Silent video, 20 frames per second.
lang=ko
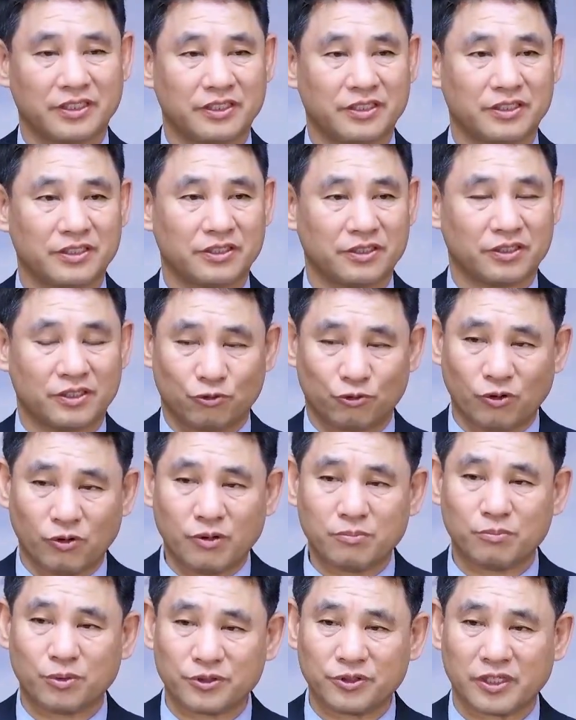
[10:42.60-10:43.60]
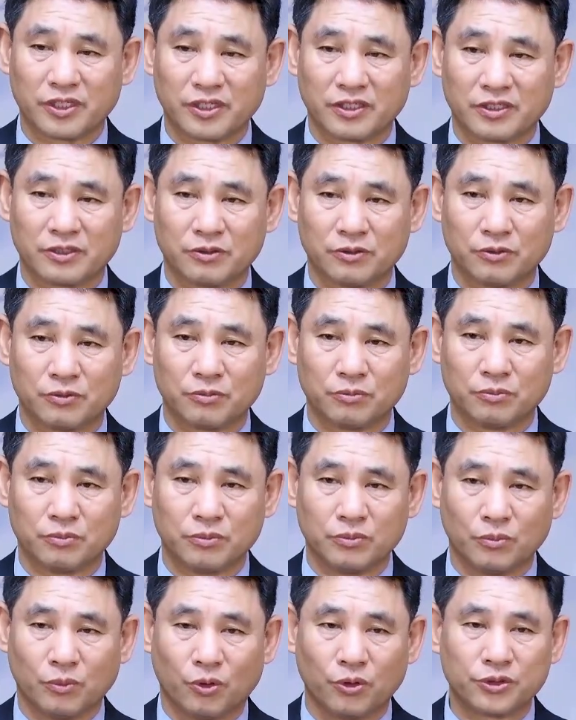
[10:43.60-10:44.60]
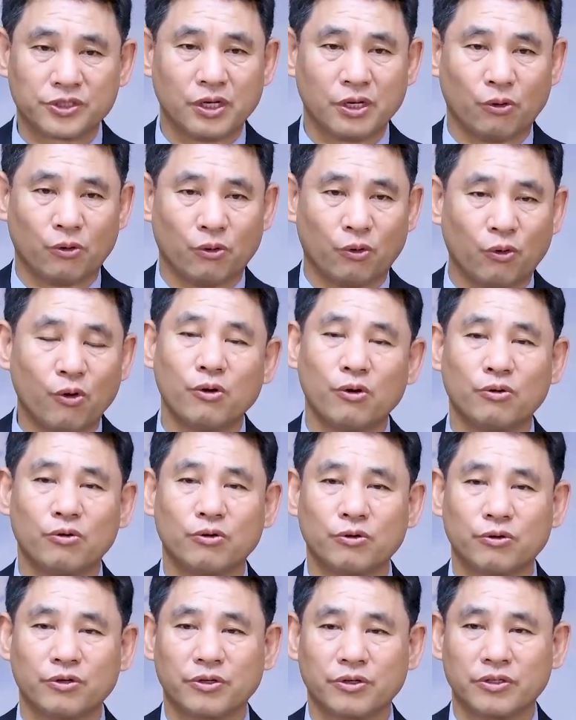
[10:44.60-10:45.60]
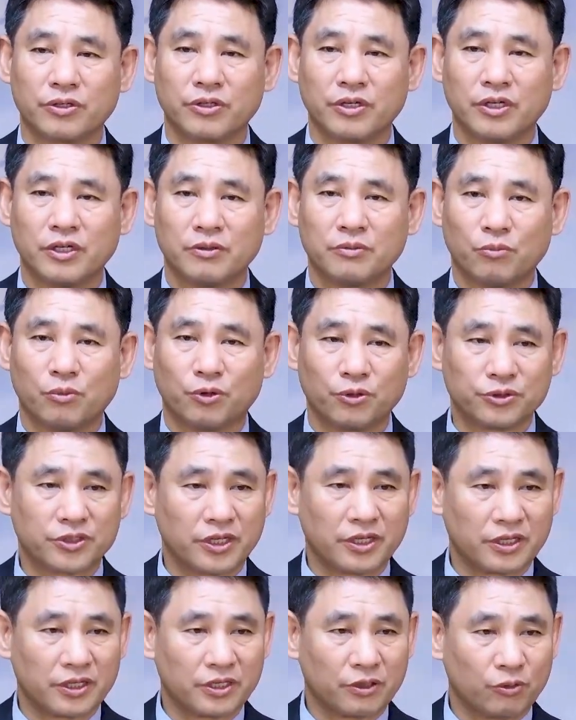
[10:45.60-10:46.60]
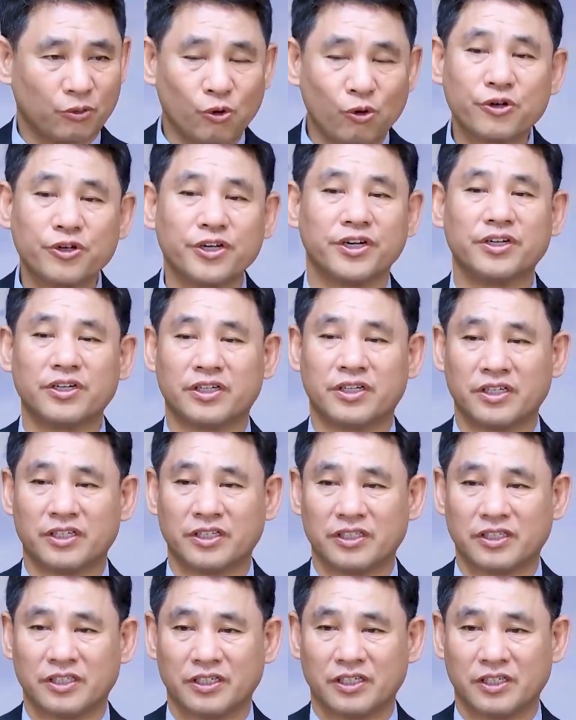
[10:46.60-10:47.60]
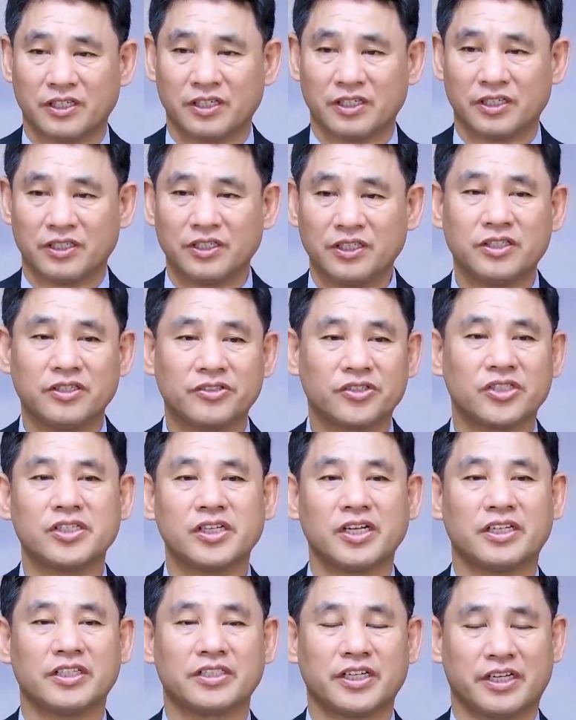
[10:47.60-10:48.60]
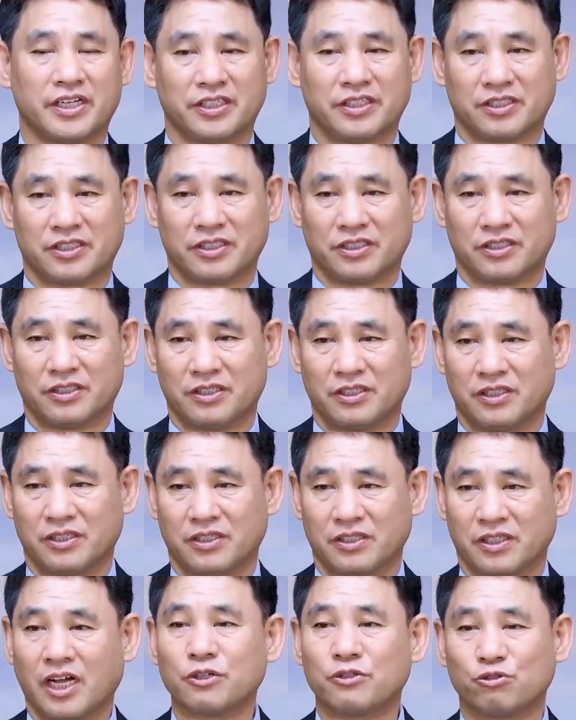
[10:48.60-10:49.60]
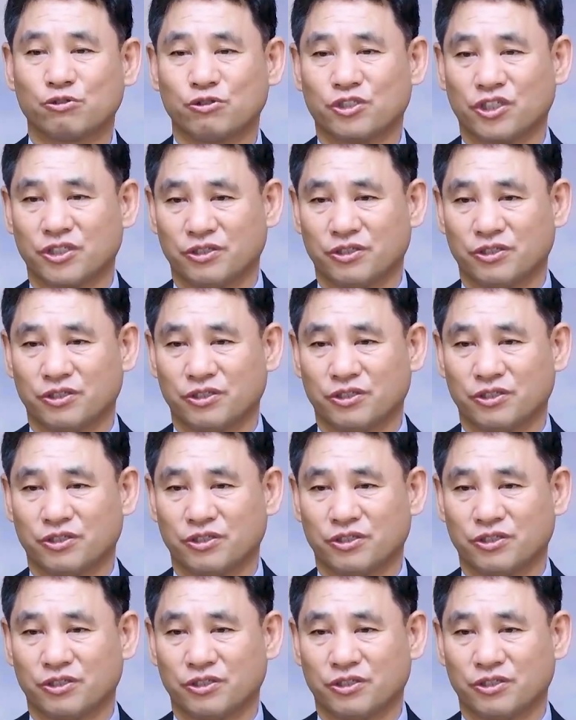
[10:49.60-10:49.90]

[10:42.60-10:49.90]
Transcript: 그 원본되는 모세 오 모세 오경을 이 신의 산에서 다 주셔요.